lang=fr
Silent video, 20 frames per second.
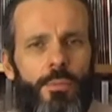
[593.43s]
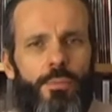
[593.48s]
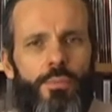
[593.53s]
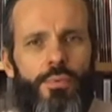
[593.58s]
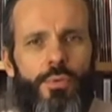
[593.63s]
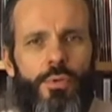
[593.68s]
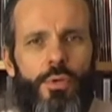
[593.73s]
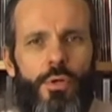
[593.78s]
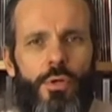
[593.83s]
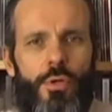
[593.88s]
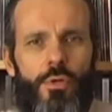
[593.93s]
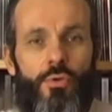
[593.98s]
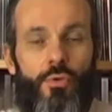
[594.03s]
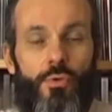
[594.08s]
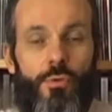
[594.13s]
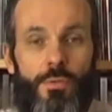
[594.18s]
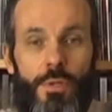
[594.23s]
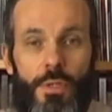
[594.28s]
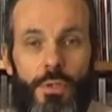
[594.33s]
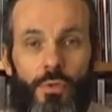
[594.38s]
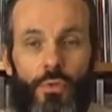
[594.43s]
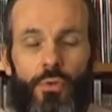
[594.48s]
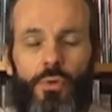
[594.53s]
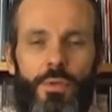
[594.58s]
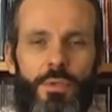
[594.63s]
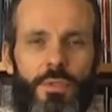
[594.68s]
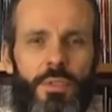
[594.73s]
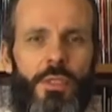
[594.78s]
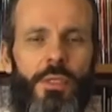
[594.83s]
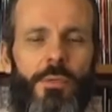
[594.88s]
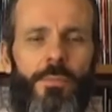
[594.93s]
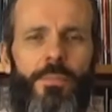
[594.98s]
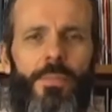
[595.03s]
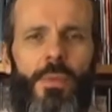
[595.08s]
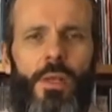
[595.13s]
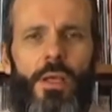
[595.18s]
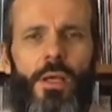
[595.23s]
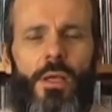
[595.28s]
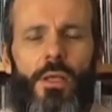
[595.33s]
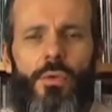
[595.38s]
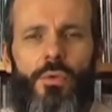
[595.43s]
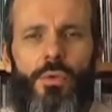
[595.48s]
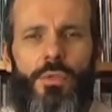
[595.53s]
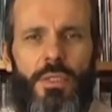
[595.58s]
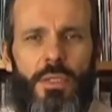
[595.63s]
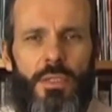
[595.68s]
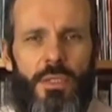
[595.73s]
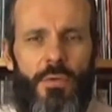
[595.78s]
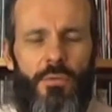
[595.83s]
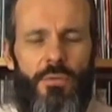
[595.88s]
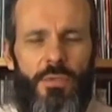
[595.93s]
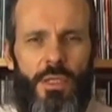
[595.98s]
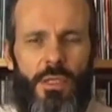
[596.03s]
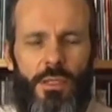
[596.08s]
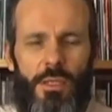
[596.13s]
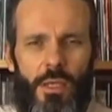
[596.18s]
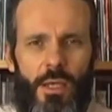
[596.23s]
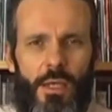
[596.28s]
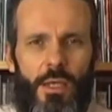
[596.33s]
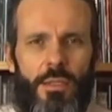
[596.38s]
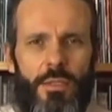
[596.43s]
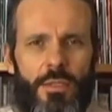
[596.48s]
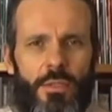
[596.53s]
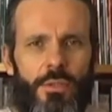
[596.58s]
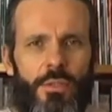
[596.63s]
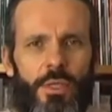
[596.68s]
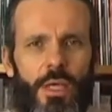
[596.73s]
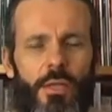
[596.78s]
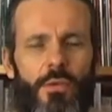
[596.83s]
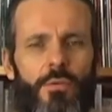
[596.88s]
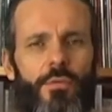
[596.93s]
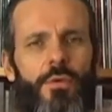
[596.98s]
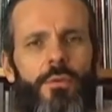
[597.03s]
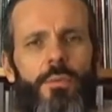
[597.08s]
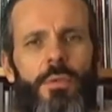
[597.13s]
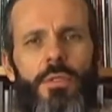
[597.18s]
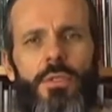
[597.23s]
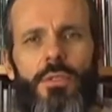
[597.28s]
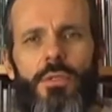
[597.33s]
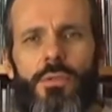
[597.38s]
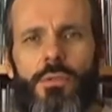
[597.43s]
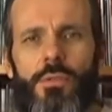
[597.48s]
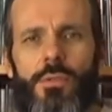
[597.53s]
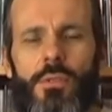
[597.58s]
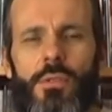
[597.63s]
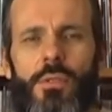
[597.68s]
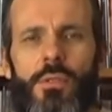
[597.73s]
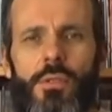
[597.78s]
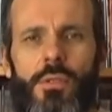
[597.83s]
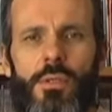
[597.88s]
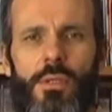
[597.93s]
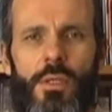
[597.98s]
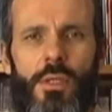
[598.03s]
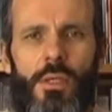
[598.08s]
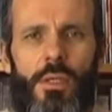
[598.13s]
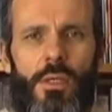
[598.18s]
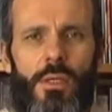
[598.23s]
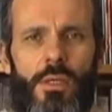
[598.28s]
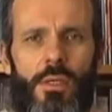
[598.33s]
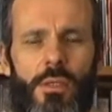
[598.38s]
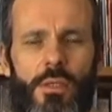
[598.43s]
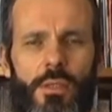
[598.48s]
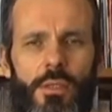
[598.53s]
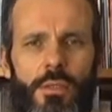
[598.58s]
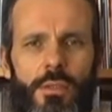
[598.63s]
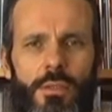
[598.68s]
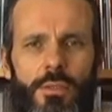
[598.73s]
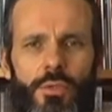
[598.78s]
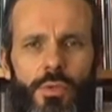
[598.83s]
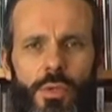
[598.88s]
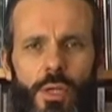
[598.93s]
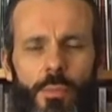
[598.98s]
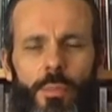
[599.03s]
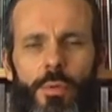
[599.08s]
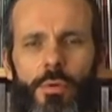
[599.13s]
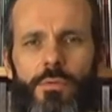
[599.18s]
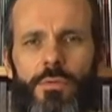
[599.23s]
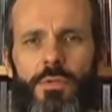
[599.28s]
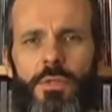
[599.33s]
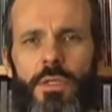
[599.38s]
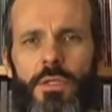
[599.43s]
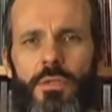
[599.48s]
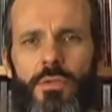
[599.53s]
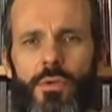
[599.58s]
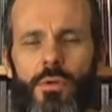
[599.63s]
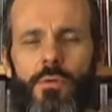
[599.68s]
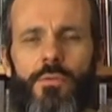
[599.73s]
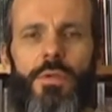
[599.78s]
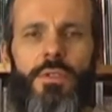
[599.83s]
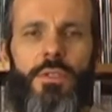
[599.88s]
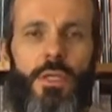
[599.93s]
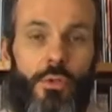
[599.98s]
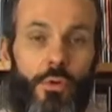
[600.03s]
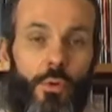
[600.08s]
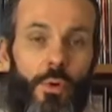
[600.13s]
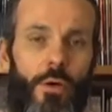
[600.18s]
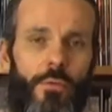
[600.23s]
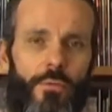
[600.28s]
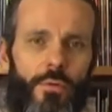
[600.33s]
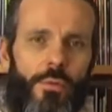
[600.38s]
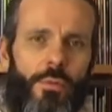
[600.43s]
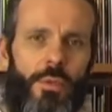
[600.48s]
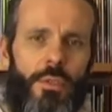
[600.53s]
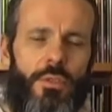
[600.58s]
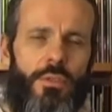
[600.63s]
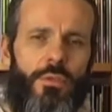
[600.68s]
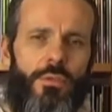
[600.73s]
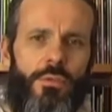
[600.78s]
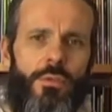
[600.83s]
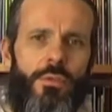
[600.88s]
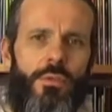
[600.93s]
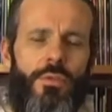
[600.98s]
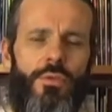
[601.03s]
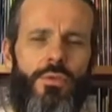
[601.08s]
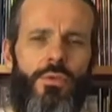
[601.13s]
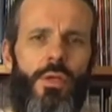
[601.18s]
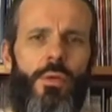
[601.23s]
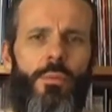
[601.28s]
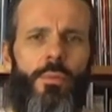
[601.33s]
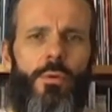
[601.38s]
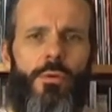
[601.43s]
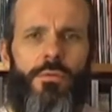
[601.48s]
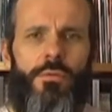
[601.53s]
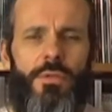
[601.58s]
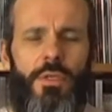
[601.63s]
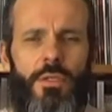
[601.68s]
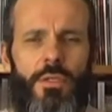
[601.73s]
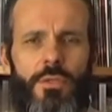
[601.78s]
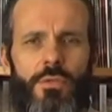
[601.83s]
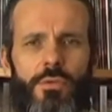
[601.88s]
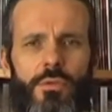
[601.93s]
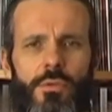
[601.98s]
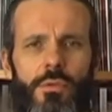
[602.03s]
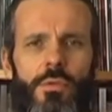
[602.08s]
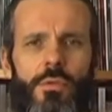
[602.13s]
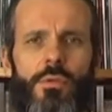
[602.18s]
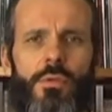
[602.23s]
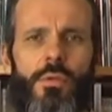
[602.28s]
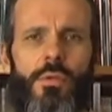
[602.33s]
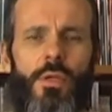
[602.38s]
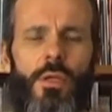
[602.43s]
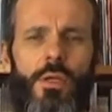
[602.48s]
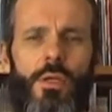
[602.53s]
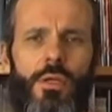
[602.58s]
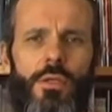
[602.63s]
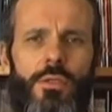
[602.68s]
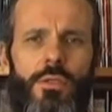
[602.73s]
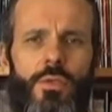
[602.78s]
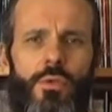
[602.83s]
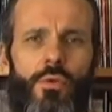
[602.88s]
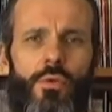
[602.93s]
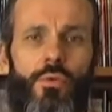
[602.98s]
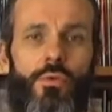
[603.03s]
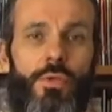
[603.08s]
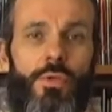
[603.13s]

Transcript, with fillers: pour euh, trouver d'autres idées. Donc, si ça vous intéresse, il y a une formation euh, sur l'improvisation. En fait, il y a trois formations sur l'improvisation selon le